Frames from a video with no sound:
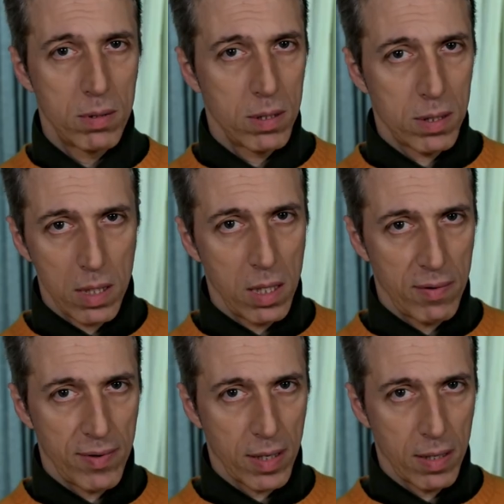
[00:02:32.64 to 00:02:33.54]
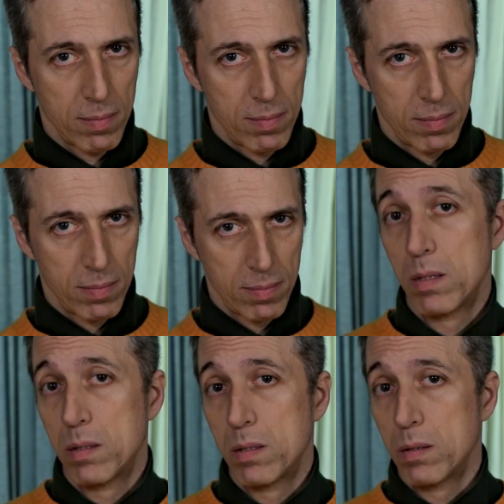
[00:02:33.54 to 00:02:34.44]
significa
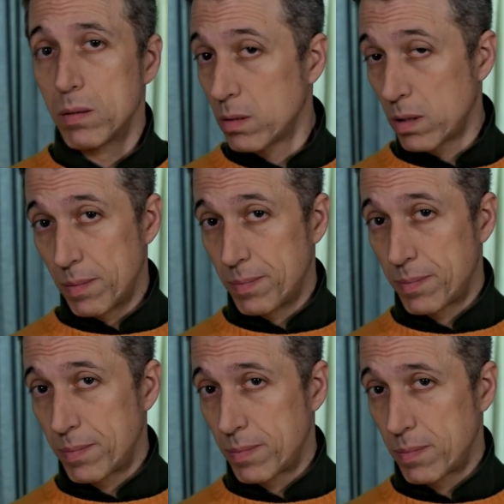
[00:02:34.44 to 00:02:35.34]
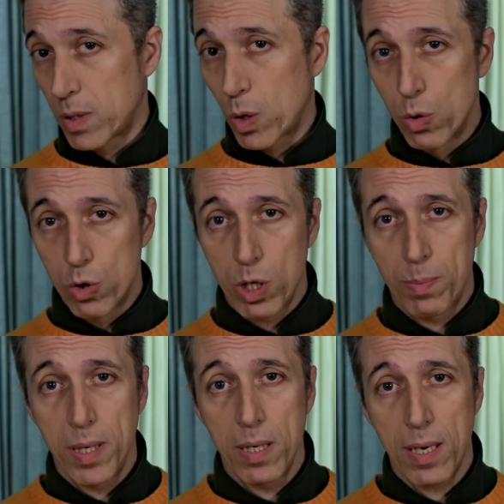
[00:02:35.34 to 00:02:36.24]
1.
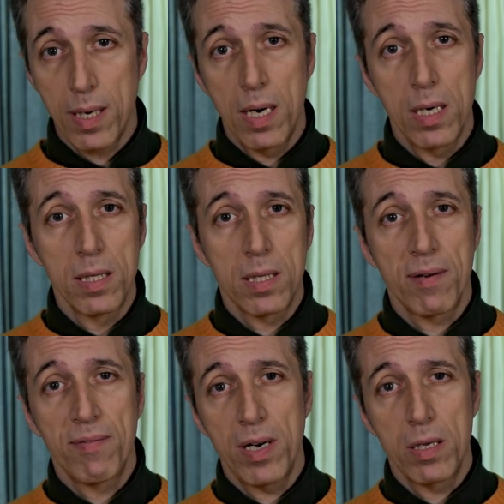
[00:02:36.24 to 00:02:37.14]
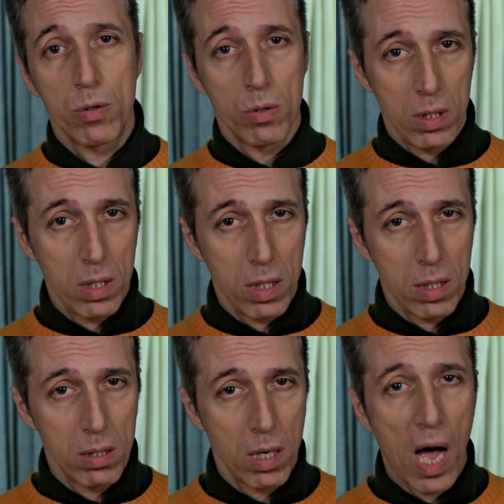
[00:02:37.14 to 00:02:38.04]
Concepire l'intervento di
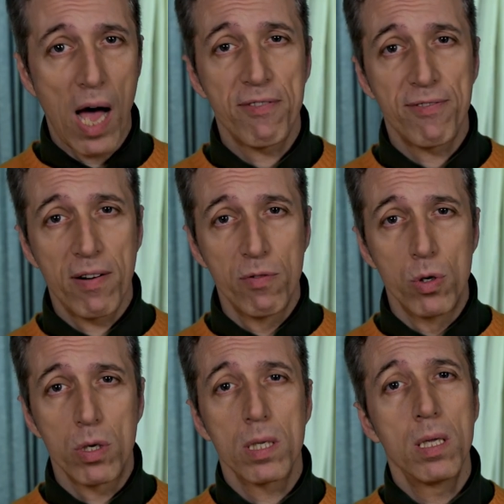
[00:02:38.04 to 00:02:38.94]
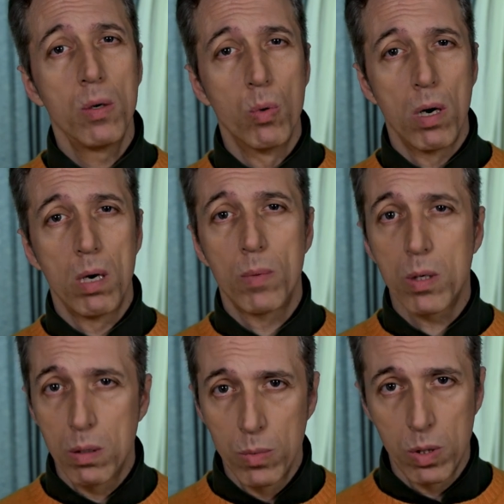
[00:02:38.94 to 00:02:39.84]
Dio a favore dell'uomo
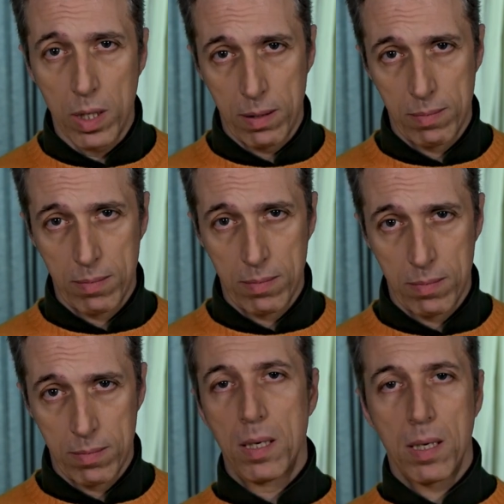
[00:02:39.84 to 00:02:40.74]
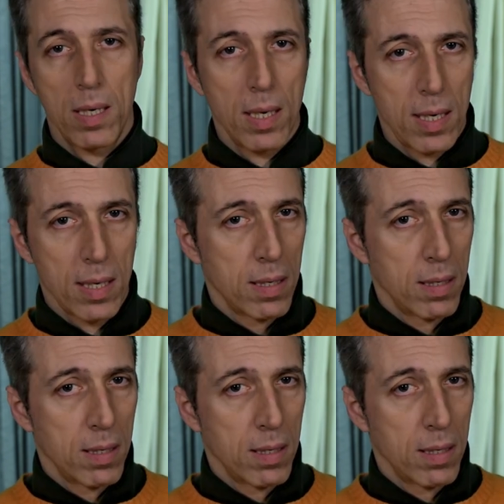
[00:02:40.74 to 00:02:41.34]
comune. A.